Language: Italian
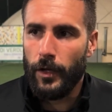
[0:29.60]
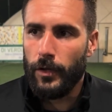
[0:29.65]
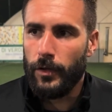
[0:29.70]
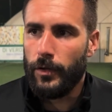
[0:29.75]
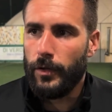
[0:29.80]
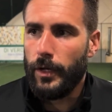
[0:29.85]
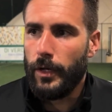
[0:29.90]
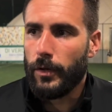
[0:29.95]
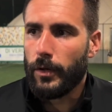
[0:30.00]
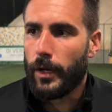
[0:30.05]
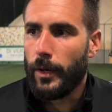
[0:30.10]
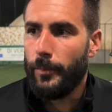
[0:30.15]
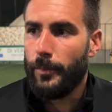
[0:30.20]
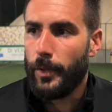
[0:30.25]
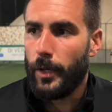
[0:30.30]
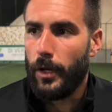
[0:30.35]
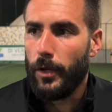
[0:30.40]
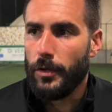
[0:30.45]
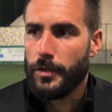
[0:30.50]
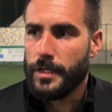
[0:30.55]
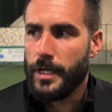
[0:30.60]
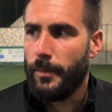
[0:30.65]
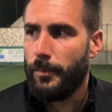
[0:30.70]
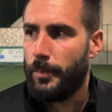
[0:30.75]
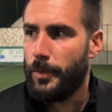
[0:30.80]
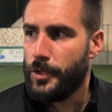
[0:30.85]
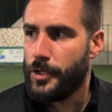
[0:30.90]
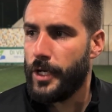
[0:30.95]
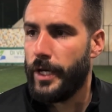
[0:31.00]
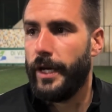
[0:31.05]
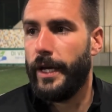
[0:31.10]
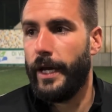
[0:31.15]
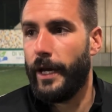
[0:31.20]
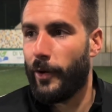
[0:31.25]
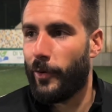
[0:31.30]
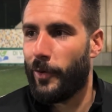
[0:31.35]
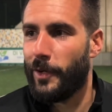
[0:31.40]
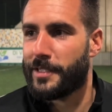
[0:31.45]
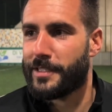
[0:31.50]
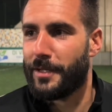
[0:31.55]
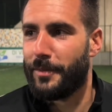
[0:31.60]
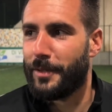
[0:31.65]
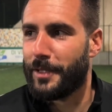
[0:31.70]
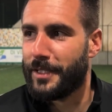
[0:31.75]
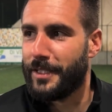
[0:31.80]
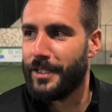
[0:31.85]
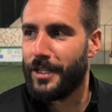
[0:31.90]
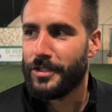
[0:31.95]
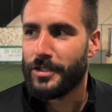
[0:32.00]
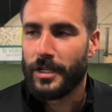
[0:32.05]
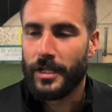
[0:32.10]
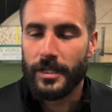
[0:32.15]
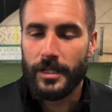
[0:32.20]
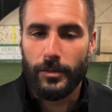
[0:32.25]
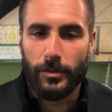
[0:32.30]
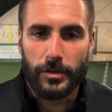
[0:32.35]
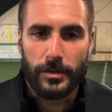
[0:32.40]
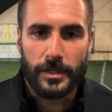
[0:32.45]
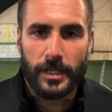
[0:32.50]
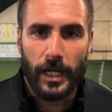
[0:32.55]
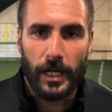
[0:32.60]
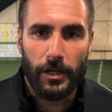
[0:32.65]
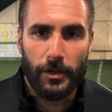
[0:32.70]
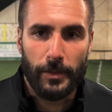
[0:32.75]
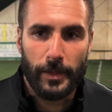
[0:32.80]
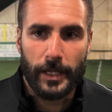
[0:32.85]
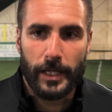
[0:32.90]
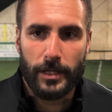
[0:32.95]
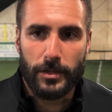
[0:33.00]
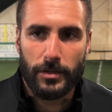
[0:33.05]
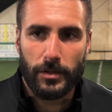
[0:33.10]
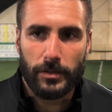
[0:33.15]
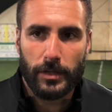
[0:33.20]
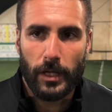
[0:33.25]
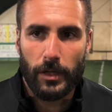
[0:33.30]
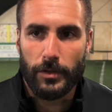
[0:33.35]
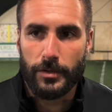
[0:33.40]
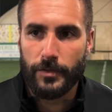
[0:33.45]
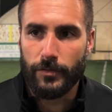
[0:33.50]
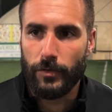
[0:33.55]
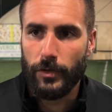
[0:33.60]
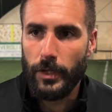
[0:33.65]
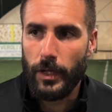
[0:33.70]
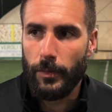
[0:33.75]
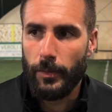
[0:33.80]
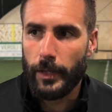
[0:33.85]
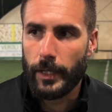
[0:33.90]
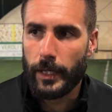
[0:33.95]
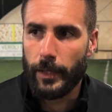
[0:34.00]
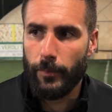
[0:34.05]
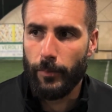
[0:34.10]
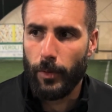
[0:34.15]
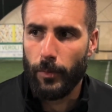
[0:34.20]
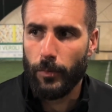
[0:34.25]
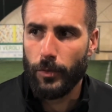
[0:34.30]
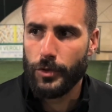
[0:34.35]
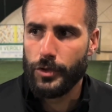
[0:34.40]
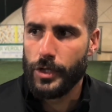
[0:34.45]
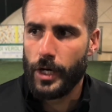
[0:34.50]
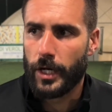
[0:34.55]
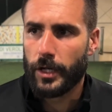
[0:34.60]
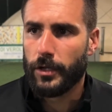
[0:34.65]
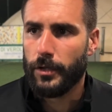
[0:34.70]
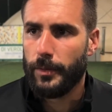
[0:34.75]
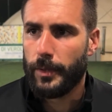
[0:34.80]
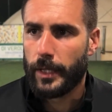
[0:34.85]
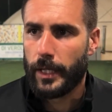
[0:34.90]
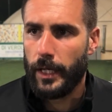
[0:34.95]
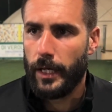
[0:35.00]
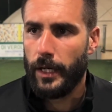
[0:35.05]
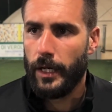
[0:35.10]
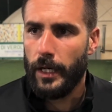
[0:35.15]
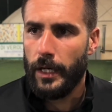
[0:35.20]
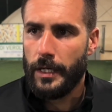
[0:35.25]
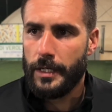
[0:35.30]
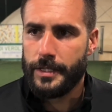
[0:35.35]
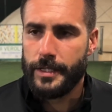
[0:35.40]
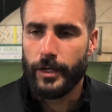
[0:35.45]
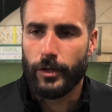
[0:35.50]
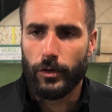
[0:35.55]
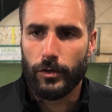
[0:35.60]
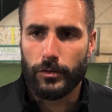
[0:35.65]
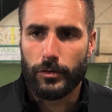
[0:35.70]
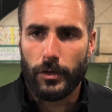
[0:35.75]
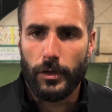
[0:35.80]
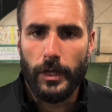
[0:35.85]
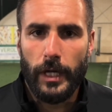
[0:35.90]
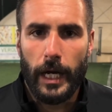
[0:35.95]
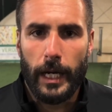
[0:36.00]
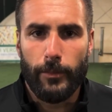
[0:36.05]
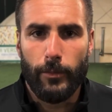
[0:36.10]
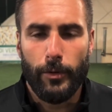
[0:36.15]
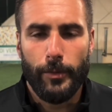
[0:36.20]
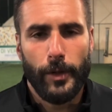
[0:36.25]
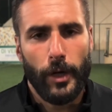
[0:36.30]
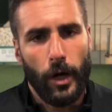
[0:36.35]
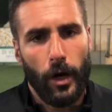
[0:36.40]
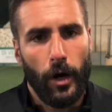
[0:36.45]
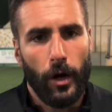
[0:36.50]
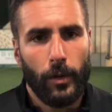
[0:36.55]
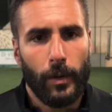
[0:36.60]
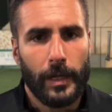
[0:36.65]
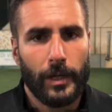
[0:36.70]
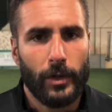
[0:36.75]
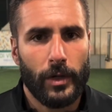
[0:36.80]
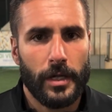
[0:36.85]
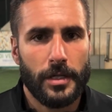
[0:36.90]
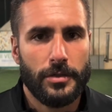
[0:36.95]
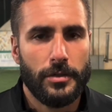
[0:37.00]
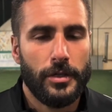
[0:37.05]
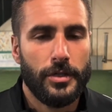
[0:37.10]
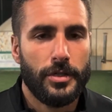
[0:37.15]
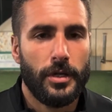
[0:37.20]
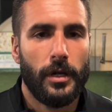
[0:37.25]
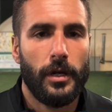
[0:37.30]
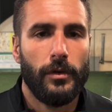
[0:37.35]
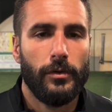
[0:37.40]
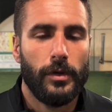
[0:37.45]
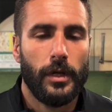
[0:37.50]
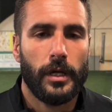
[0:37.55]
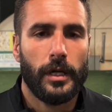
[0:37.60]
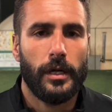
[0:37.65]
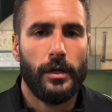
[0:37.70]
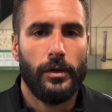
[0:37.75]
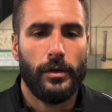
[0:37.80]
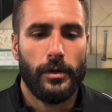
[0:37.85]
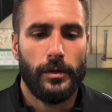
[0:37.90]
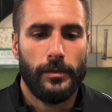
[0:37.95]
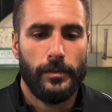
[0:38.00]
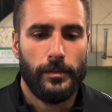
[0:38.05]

Esatto, non è un campionato semplice e questa partita ce l'ha dimostrato perché il risultato se vogliamo è anche un po' bugiardo perché sì controlliamo però qualche occasione ce l'hanno avuto anche loro.